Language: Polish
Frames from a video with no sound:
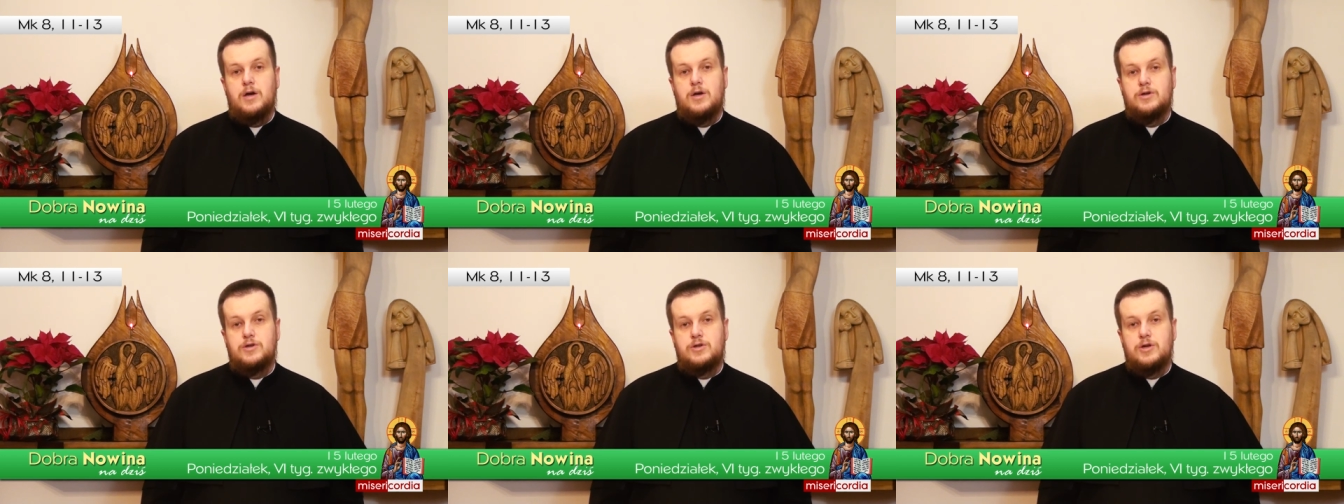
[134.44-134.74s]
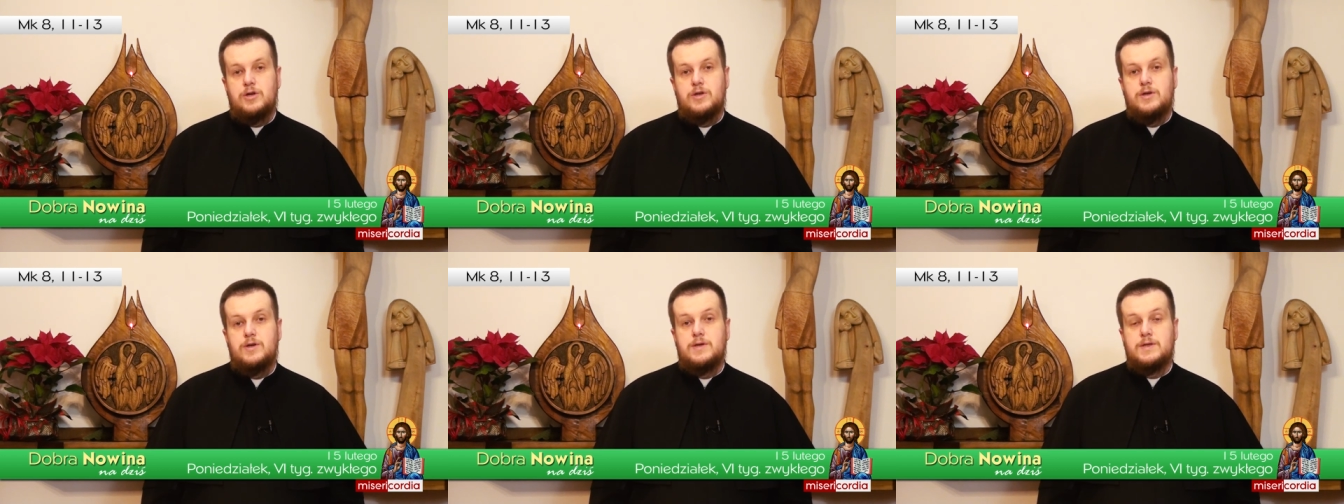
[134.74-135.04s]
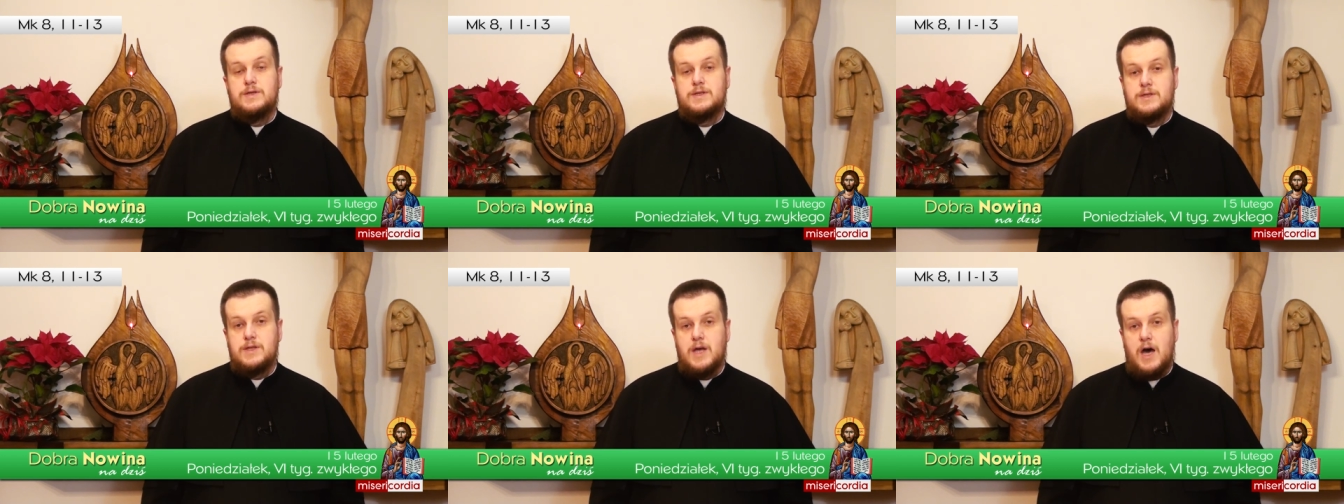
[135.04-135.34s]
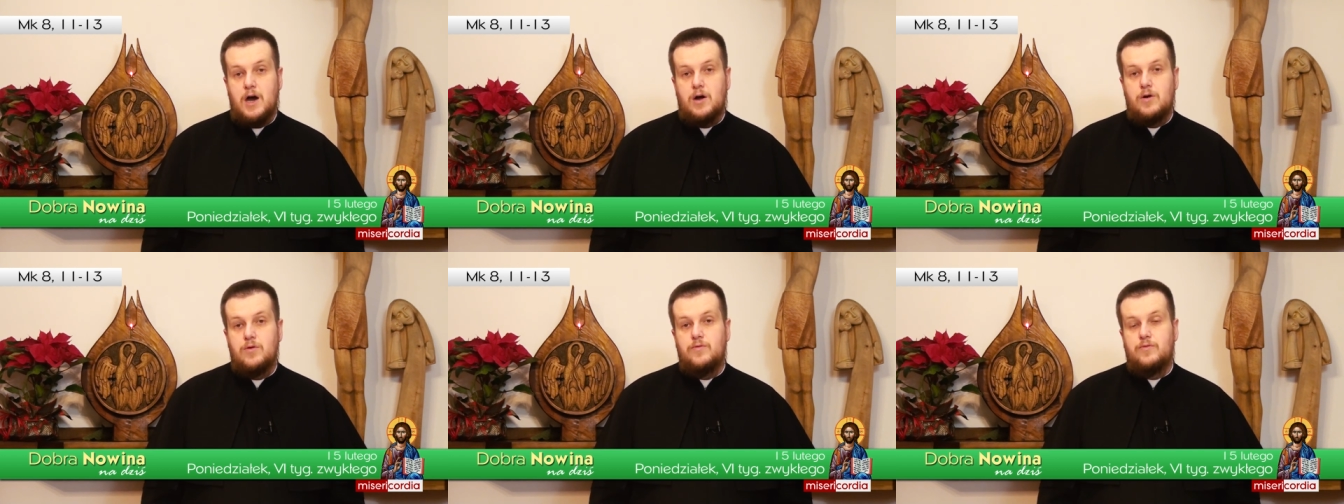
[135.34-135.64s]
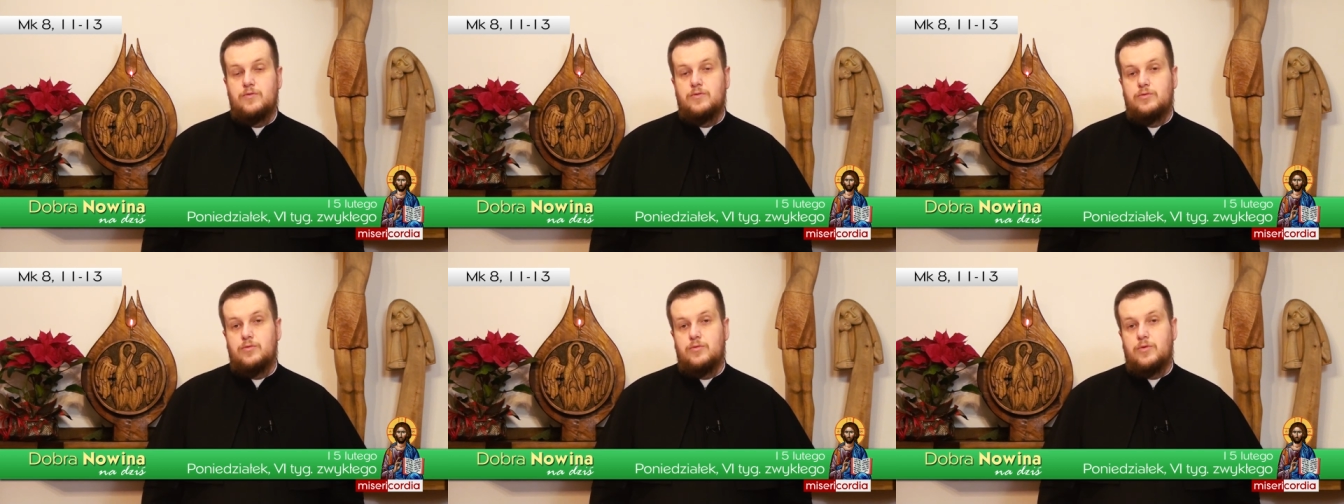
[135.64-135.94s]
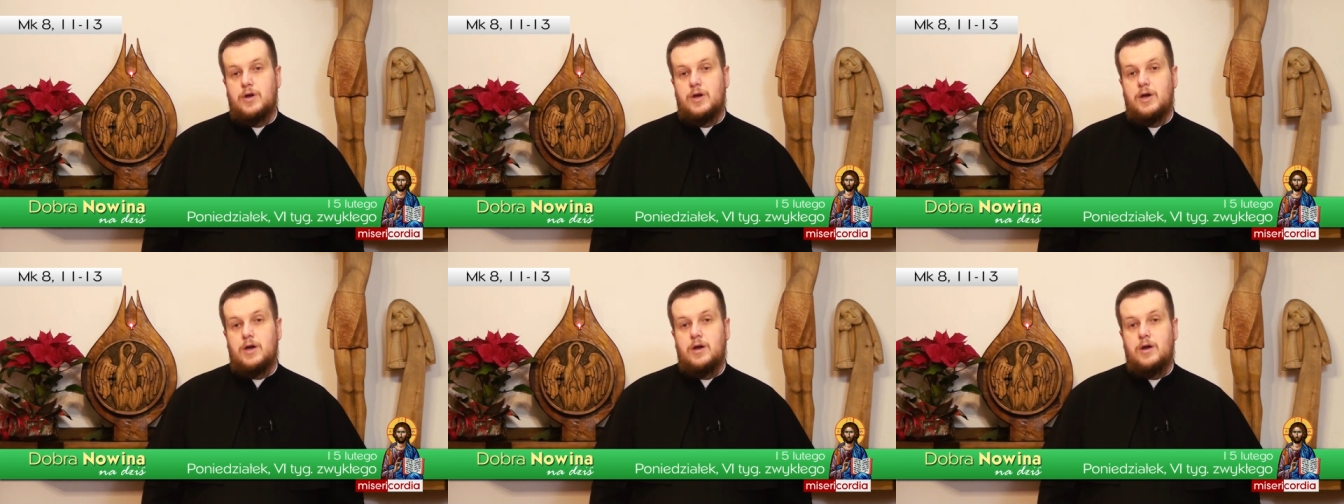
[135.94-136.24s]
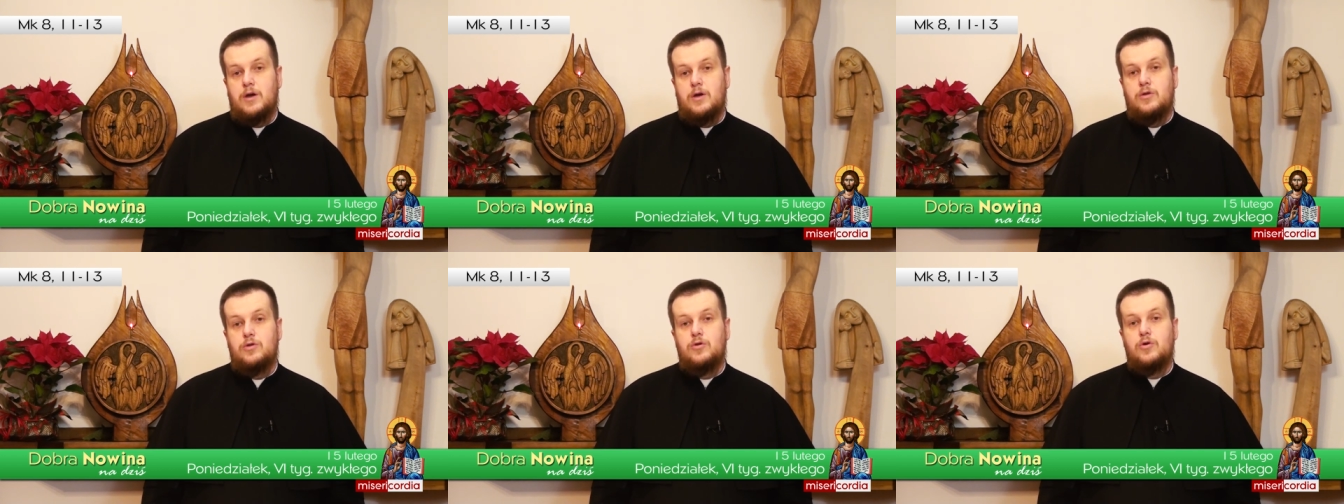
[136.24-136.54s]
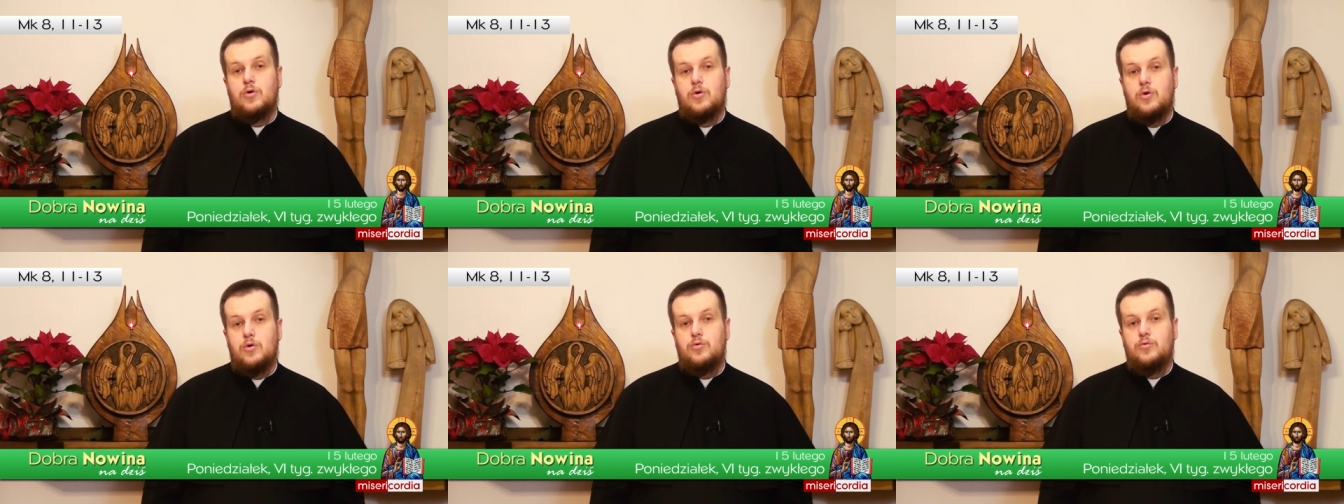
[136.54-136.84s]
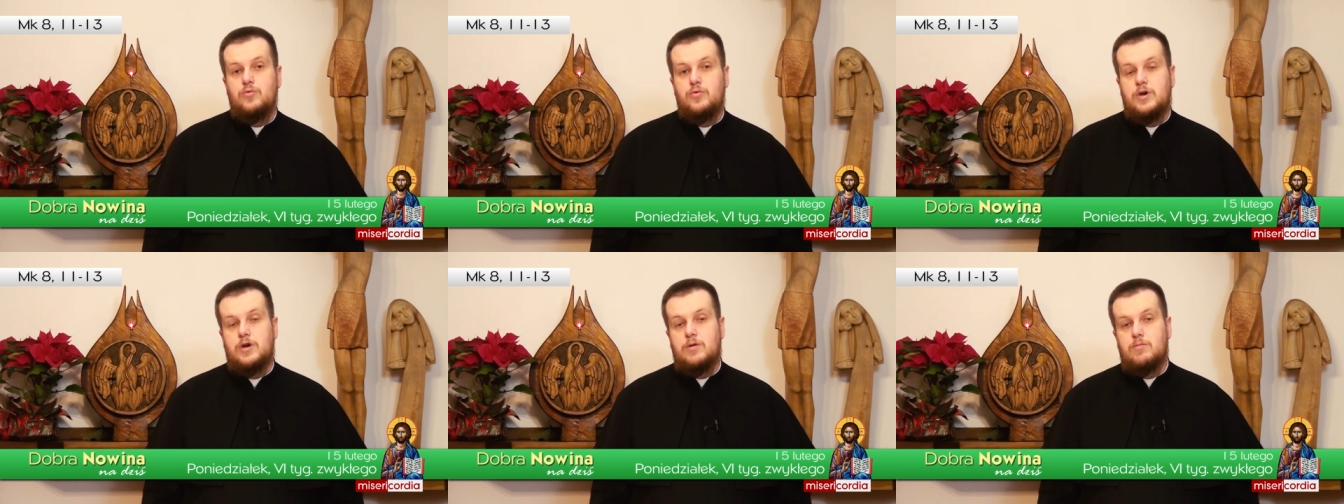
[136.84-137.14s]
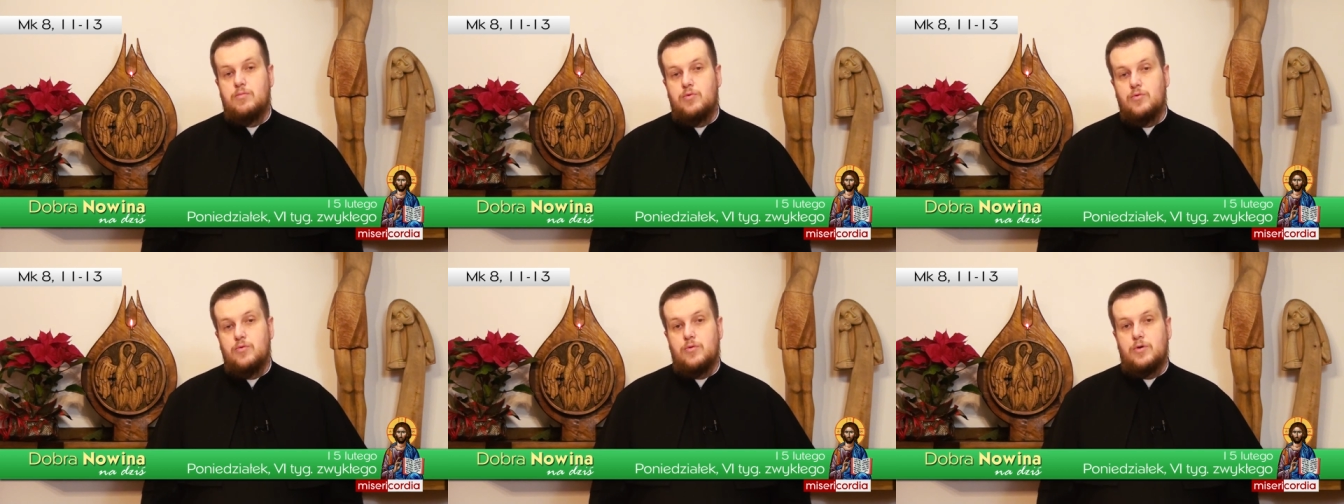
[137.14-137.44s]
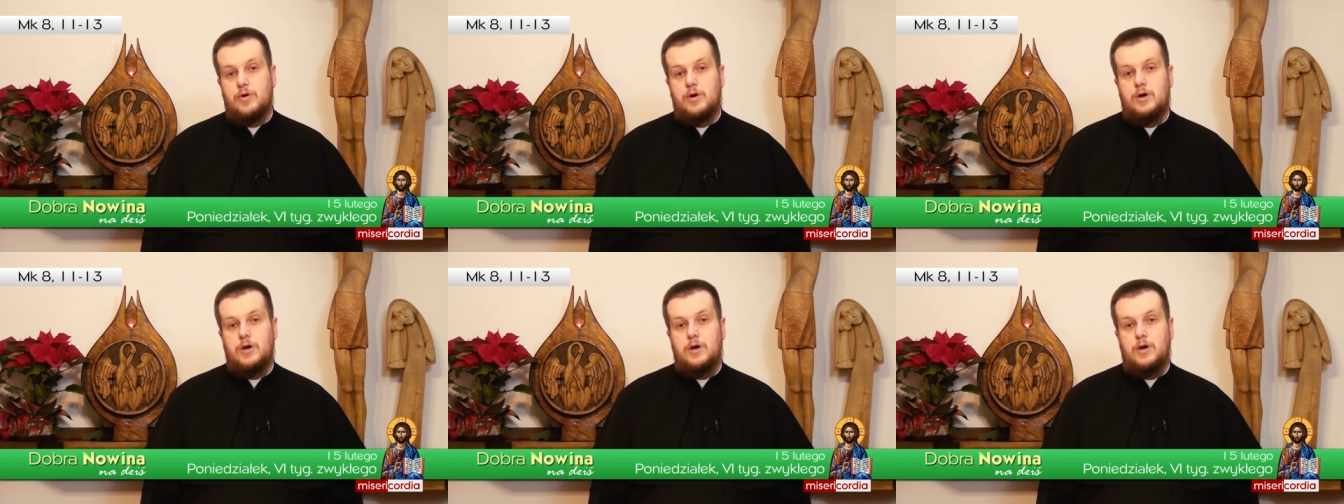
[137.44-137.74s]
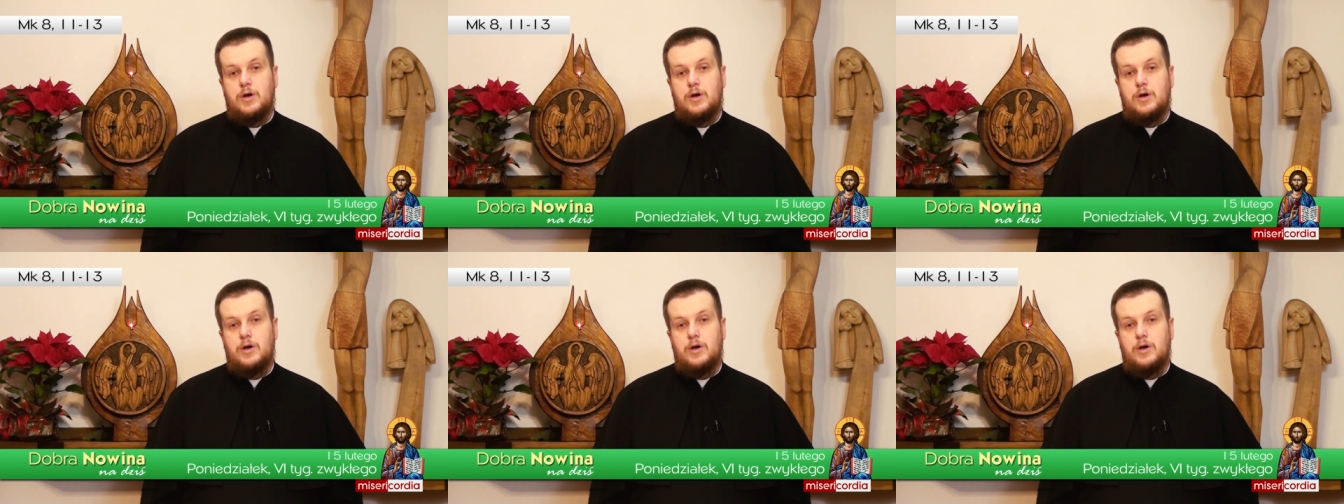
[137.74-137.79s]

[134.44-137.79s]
czyli znaków, które dokonuje Bóg